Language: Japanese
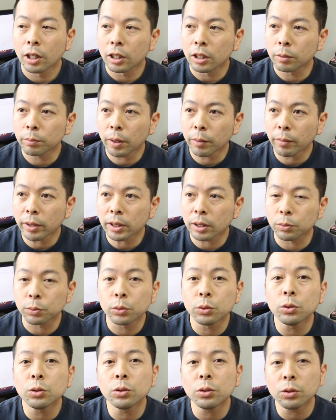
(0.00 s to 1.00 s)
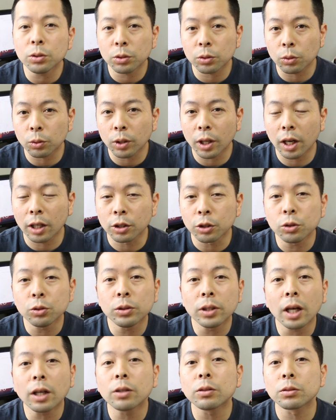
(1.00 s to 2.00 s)
今まで Hulu とか
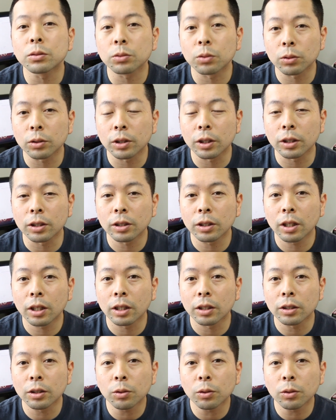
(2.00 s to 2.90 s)
ユーネクスト っていって、